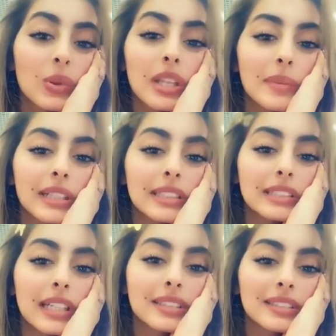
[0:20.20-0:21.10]
والله ما
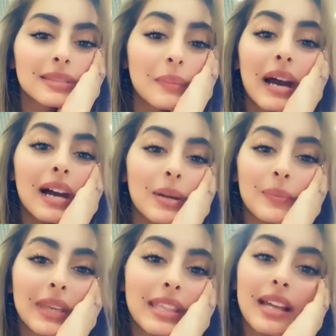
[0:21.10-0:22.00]
أسات ما أحب
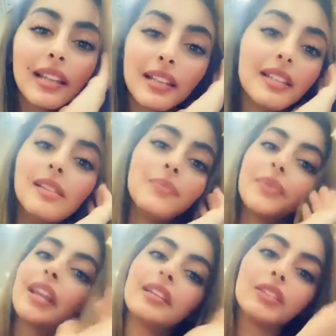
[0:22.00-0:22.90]
كذا
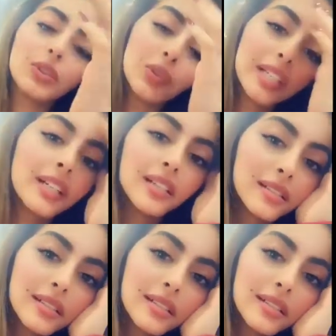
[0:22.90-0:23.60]
البريكات الطويلة